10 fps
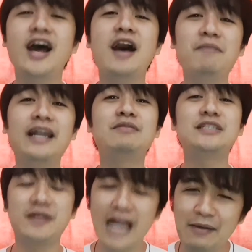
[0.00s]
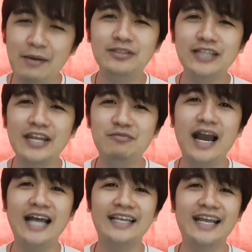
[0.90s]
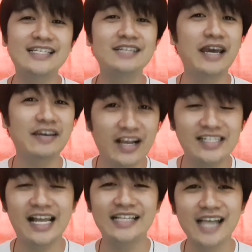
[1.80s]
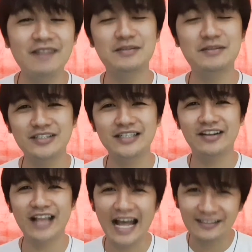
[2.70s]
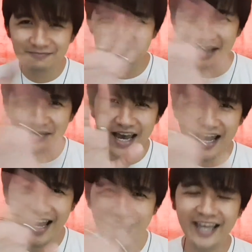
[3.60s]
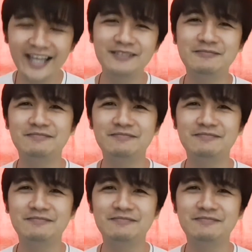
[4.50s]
para mas marami po tayong makatikais at ma-evangelize. God bless po sa inyong lahat. Bye-bye!